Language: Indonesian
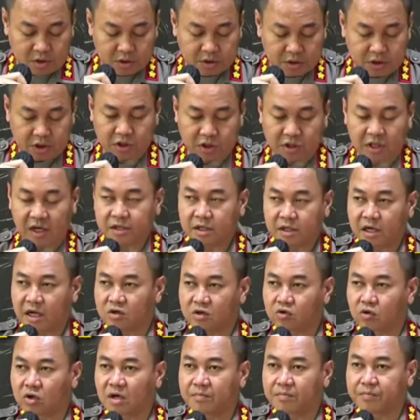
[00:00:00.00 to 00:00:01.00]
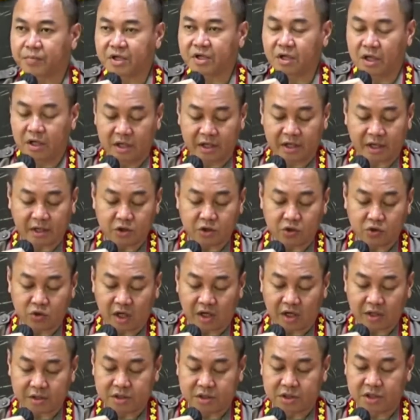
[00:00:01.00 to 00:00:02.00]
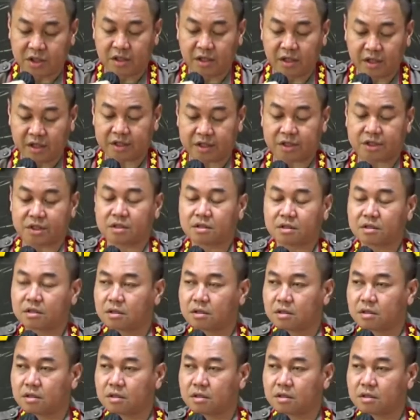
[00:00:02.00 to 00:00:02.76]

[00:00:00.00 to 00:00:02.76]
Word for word: setelah dilakukan penyelidikan juga jenis